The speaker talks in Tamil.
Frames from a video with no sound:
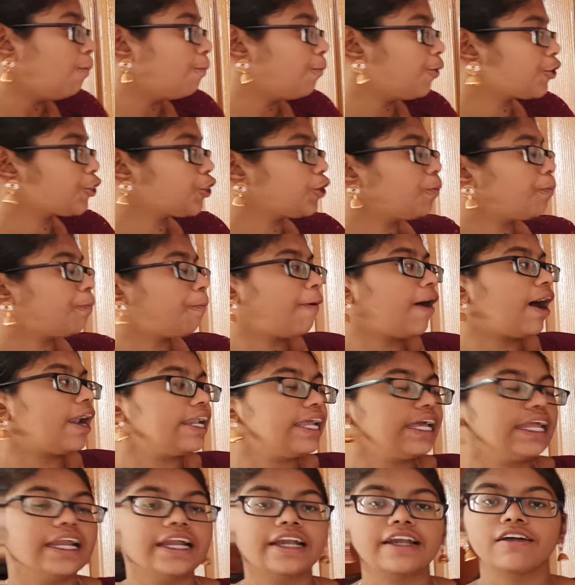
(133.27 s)
மொத்தம்
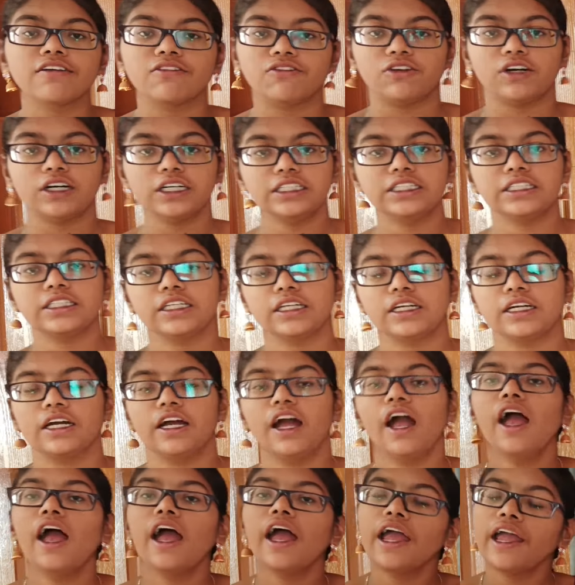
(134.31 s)
பன்னிரெண்டு வேர்ட்ஸ் இருக்குது